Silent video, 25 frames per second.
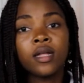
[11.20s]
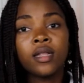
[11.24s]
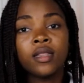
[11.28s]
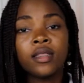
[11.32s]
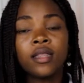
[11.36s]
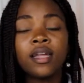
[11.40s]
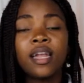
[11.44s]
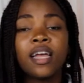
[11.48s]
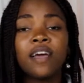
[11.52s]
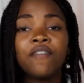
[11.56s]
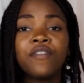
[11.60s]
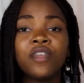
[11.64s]

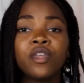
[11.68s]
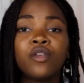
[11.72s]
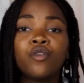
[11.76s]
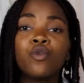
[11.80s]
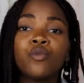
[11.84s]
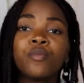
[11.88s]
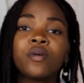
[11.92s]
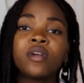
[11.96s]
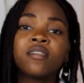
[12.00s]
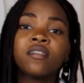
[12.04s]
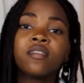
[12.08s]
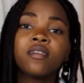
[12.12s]
Dans la
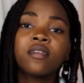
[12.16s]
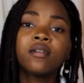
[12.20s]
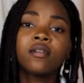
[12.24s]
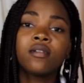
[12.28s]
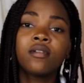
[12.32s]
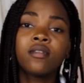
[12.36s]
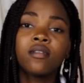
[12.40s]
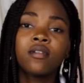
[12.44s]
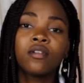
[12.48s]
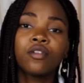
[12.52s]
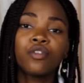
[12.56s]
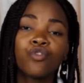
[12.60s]
vidéo
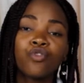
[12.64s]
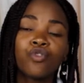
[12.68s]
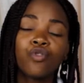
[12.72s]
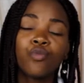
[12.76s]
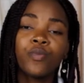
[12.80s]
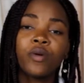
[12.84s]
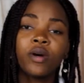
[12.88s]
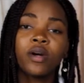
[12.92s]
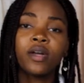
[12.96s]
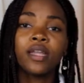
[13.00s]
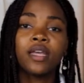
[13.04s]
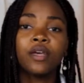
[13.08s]
précédente,
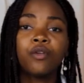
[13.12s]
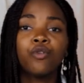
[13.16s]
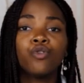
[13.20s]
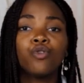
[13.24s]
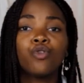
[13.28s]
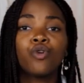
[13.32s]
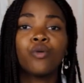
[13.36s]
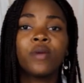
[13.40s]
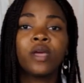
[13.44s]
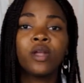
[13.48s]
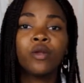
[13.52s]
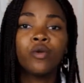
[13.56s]
je parlais
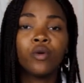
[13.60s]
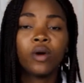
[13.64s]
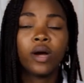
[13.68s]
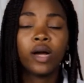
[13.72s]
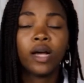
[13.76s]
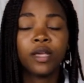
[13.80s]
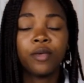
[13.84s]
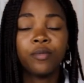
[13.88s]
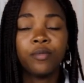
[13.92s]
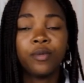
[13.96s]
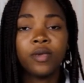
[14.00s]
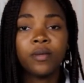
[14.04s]
de
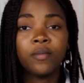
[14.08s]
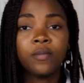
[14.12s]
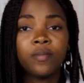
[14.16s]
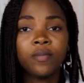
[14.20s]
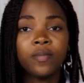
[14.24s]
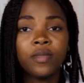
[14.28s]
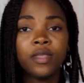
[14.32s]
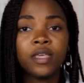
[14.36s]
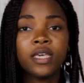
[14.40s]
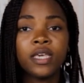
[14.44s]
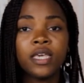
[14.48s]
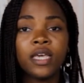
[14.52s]

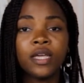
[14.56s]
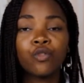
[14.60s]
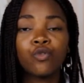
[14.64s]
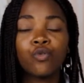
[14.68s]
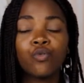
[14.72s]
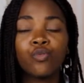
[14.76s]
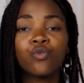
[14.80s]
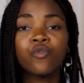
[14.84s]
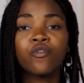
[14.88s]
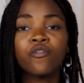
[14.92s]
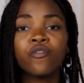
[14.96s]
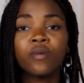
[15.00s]
WIB, qui
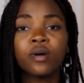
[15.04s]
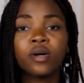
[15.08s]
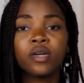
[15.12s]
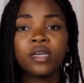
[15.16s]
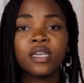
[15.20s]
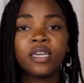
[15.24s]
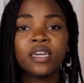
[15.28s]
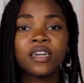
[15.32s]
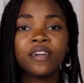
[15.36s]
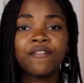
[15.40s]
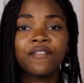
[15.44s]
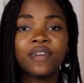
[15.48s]
est un
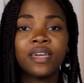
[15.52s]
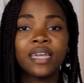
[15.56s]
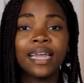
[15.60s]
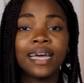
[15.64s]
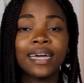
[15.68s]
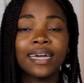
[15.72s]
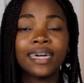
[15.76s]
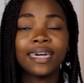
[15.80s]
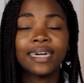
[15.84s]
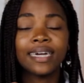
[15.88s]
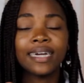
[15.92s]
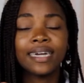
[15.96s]
mouvement qui
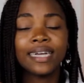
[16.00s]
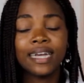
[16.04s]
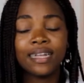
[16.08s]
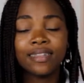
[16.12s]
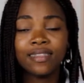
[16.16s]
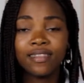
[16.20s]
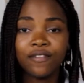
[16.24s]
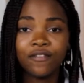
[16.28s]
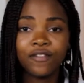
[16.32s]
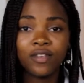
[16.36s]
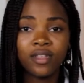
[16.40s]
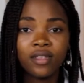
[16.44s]
réveille la
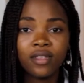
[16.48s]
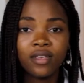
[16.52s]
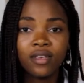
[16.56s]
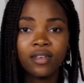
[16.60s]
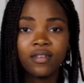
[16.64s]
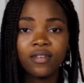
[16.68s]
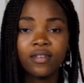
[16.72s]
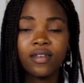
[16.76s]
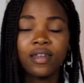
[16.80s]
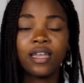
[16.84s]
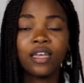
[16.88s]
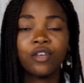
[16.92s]

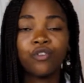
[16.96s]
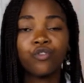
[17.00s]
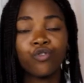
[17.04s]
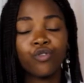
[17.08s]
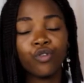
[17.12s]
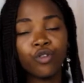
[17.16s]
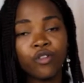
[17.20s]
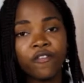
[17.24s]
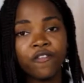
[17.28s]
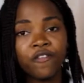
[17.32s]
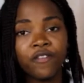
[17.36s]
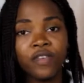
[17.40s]
créativité chez les
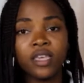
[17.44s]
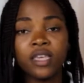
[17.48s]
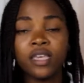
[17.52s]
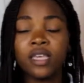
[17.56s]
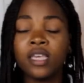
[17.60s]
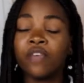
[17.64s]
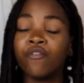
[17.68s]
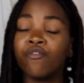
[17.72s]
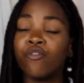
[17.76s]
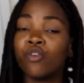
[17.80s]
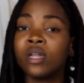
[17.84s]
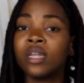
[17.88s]
jeunes
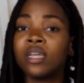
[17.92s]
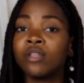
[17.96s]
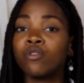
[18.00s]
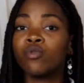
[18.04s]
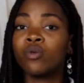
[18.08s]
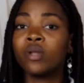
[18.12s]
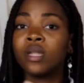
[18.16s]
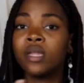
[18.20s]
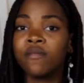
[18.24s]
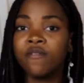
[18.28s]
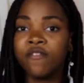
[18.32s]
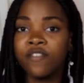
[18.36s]
filles qui
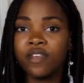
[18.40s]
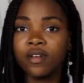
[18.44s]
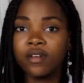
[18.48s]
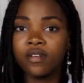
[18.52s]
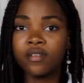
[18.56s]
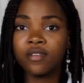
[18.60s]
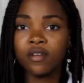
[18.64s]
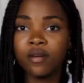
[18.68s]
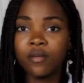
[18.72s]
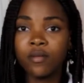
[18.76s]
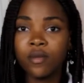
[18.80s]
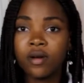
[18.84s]
veulent être
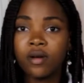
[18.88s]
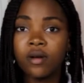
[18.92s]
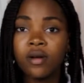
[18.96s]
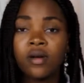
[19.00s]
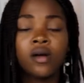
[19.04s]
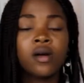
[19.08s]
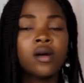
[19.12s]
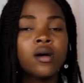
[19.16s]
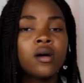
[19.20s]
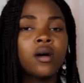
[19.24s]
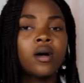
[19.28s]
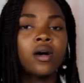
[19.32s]
libres
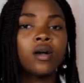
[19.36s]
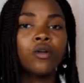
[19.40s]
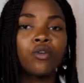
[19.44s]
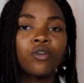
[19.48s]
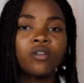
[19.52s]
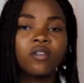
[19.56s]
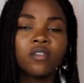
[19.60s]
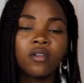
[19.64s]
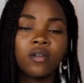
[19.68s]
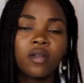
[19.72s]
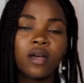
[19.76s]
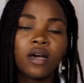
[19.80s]
financièrement
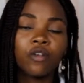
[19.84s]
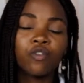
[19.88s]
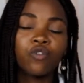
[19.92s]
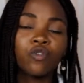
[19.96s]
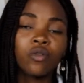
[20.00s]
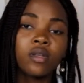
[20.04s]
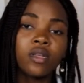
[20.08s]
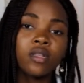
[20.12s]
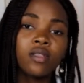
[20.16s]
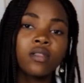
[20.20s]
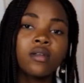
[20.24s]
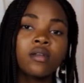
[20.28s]
en leur
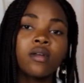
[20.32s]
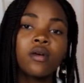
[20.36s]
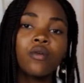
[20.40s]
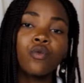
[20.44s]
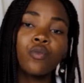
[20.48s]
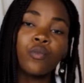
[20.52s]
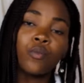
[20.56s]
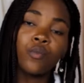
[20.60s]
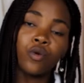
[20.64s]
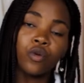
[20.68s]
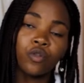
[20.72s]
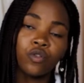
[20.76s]
aidant à
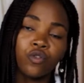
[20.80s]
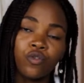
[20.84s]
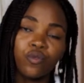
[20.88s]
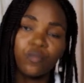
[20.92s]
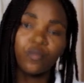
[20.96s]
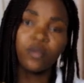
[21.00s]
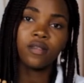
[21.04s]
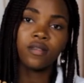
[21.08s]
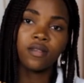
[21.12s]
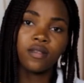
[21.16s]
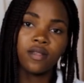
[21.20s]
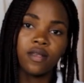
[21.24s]
s'orienter dans le
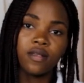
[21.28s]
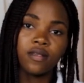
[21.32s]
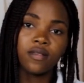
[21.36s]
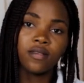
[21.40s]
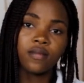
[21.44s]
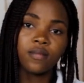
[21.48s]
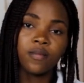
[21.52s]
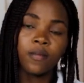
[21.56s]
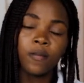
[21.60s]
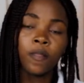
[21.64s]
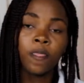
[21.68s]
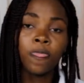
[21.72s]
monde du
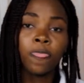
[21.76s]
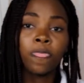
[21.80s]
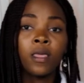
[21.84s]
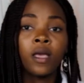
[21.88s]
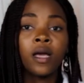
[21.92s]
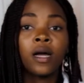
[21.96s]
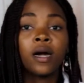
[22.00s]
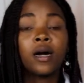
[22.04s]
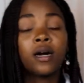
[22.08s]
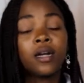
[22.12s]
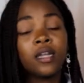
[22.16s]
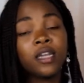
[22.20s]
business.
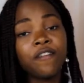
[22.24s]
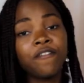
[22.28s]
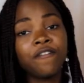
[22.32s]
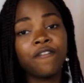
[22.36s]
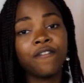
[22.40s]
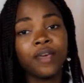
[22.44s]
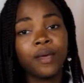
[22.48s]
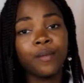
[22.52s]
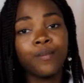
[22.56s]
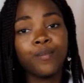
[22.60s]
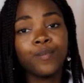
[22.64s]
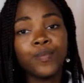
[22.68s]
En
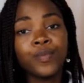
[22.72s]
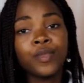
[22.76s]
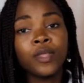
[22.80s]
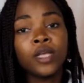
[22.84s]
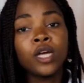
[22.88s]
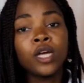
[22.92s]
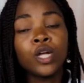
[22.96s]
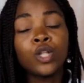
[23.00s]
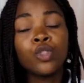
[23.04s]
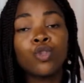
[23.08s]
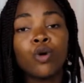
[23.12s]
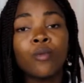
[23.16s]
effet,
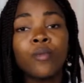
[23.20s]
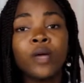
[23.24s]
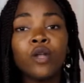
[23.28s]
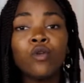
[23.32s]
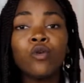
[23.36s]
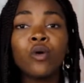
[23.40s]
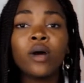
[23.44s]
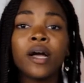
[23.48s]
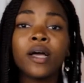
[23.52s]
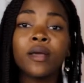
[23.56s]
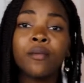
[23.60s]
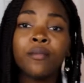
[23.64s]

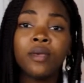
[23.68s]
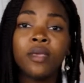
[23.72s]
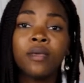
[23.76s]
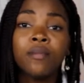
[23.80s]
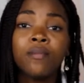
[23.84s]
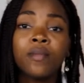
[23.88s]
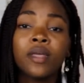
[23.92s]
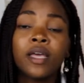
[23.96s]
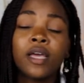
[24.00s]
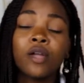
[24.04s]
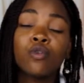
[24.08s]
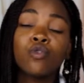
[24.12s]

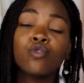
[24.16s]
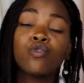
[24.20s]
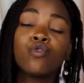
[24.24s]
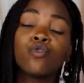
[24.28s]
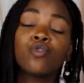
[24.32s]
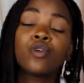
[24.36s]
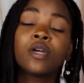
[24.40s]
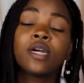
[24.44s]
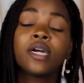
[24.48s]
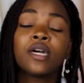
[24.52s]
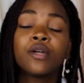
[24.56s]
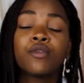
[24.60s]
WIB est le
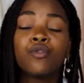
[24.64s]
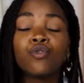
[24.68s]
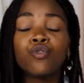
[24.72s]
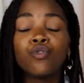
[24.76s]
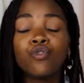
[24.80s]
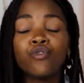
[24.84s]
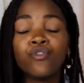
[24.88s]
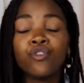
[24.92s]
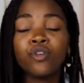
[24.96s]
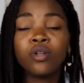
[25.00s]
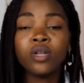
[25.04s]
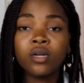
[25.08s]
secret de
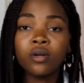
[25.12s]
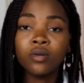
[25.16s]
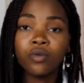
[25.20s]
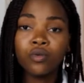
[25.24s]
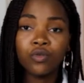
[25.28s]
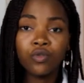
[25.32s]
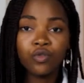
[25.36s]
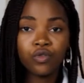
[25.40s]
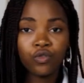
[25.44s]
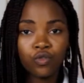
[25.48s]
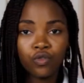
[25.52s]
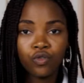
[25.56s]
devenir
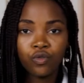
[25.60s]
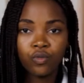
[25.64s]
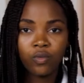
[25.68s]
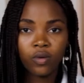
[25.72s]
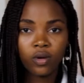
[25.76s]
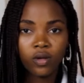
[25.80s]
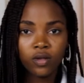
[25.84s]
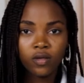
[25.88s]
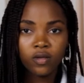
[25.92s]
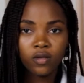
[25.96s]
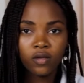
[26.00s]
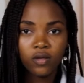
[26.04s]
une Susu
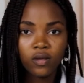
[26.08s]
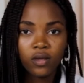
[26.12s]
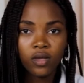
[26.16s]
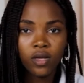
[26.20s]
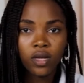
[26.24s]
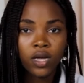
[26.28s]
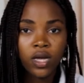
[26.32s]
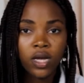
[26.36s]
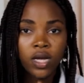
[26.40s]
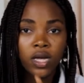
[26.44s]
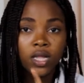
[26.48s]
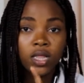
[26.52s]
Boss.
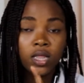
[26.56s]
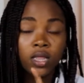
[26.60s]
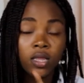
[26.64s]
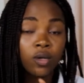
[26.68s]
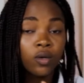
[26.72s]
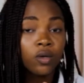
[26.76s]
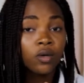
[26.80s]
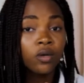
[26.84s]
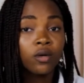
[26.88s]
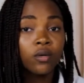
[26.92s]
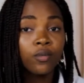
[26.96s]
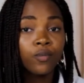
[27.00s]

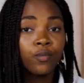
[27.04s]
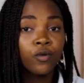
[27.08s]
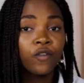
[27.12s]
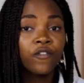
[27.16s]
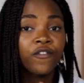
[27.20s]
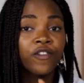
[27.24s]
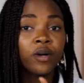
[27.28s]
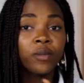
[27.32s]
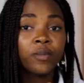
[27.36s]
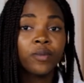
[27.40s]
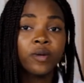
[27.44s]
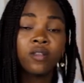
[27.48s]
Donc,
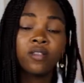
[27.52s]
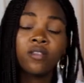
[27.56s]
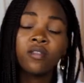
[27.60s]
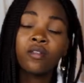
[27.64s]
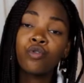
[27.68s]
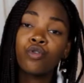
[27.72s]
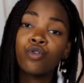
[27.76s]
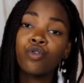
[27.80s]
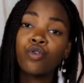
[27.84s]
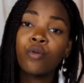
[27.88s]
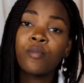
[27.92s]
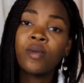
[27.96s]
pour faire
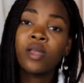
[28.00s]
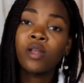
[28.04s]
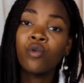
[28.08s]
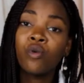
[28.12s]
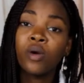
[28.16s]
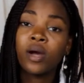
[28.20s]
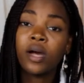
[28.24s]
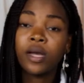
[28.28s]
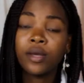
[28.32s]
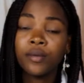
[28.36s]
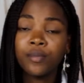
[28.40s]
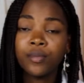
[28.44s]
partir de
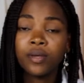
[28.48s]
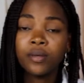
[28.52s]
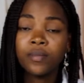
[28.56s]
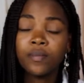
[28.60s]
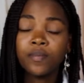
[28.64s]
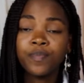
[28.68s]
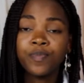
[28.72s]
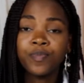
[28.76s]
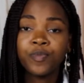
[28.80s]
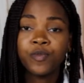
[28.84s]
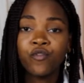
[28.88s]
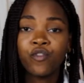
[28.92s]

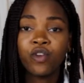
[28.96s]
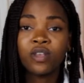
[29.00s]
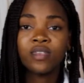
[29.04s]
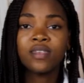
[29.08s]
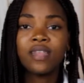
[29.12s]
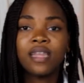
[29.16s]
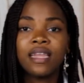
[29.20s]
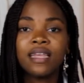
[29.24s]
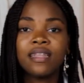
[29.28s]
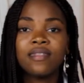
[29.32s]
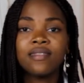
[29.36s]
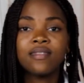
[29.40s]
WIB,
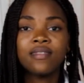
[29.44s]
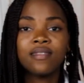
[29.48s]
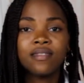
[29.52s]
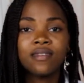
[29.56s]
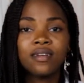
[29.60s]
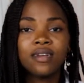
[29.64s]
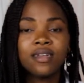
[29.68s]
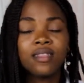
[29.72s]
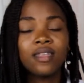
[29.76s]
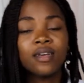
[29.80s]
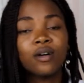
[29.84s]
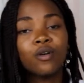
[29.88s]
voici les
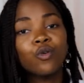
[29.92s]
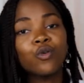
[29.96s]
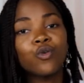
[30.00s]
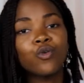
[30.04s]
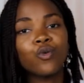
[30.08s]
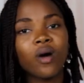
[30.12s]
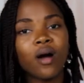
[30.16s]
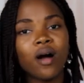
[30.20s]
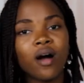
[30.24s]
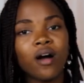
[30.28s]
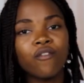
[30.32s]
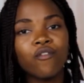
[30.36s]
10
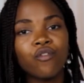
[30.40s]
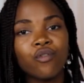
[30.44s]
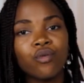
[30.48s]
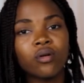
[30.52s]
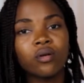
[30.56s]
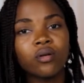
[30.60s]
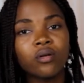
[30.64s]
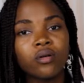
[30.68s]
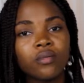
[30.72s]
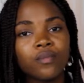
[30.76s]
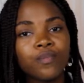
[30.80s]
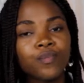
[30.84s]
critères qu'on doit
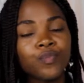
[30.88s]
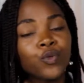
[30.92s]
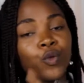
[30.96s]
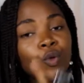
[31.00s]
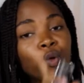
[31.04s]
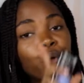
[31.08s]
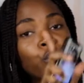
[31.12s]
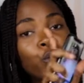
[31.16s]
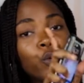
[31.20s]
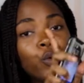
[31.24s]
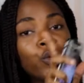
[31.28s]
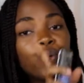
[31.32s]
avoir.
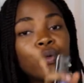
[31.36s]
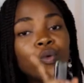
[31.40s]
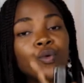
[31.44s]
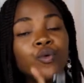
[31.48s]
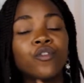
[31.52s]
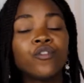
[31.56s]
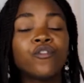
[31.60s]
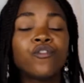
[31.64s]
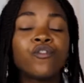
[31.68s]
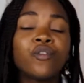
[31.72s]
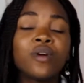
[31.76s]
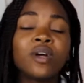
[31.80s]
1.
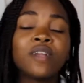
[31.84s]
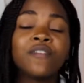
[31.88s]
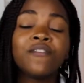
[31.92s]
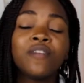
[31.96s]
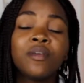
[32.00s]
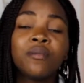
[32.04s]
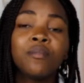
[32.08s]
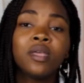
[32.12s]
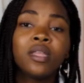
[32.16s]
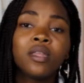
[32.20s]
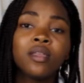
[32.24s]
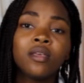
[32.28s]
Faut être
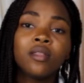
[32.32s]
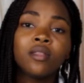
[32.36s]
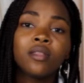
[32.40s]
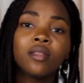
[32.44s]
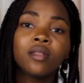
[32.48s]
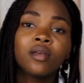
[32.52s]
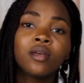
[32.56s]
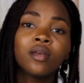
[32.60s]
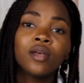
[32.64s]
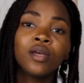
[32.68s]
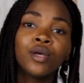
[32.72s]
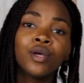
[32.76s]

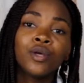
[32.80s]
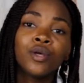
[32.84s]
féminine.